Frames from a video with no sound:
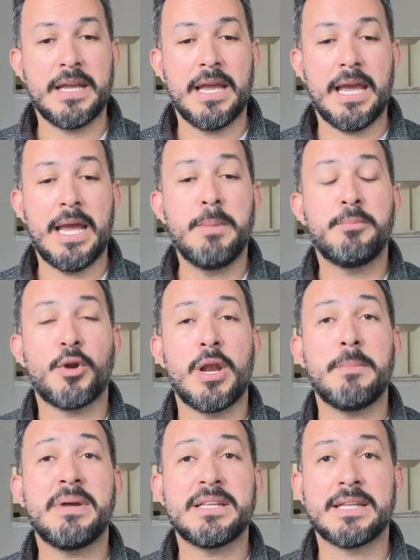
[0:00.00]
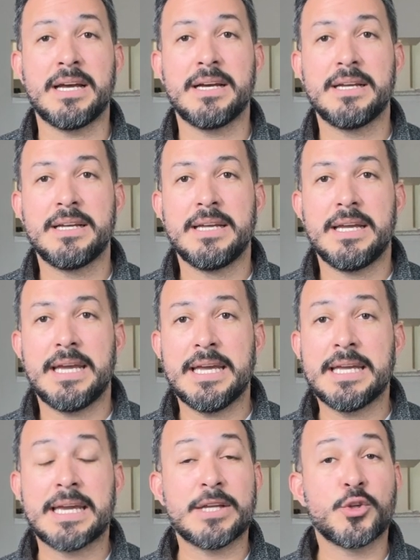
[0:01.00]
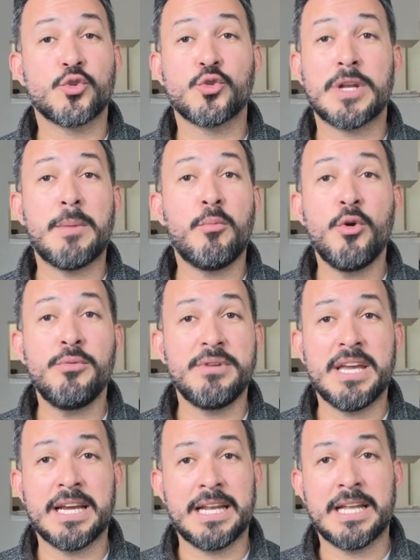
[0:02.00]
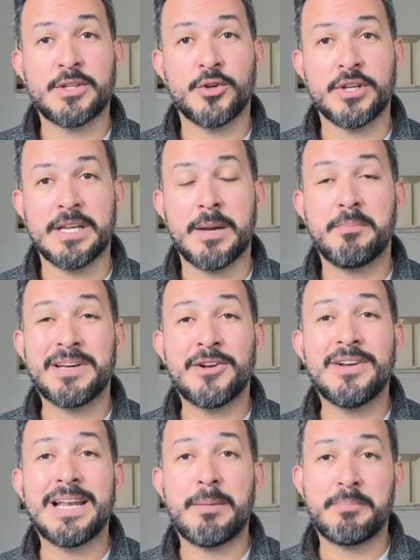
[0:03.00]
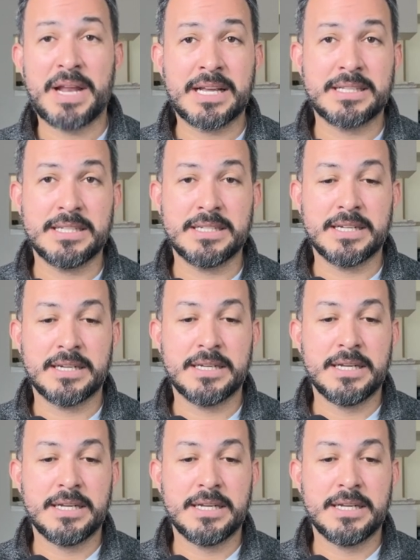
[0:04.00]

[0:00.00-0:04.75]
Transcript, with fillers: El problema está en que esto suena muy bien en la teoría, pero en la práctica